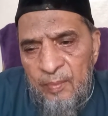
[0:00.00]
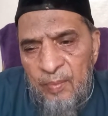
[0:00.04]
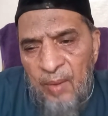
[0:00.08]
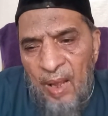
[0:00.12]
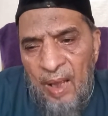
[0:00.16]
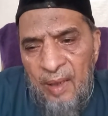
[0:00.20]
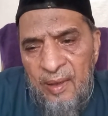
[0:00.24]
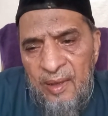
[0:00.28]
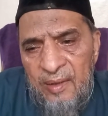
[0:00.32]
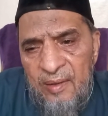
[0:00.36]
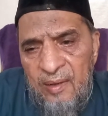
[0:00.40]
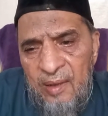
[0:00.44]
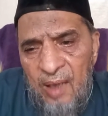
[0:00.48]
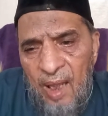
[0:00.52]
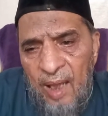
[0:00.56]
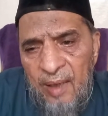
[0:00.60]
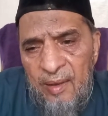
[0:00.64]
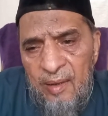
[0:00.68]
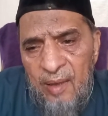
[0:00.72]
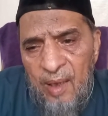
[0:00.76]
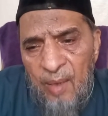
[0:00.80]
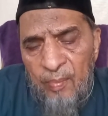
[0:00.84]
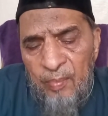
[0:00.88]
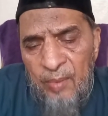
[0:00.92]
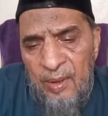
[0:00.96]

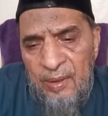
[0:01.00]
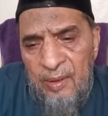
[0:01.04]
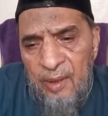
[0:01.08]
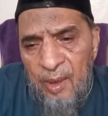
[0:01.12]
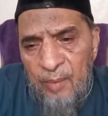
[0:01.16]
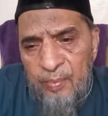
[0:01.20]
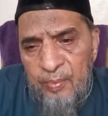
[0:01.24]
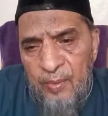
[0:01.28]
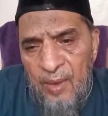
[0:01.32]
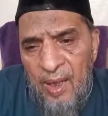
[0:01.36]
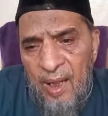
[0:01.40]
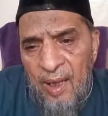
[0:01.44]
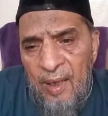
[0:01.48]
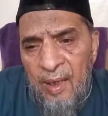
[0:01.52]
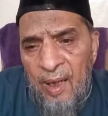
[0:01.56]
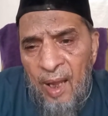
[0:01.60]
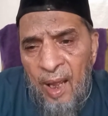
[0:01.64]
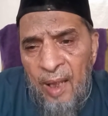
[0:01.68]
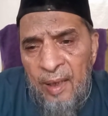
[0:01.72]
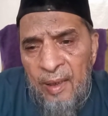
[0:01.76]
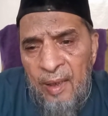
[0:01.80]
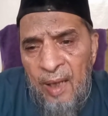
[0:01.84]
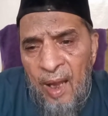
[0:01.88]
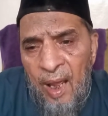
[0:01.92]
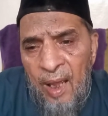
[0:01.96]
पाकिस्तान का मतलब क्या
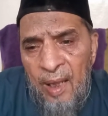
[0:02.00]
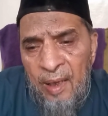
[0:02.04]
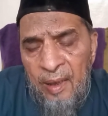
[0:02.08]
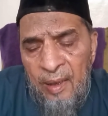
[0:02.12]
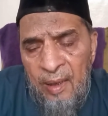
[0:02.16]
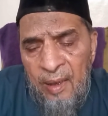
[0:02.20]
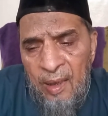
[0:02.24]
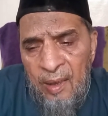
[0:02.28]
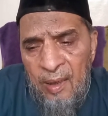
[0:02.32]
ला इला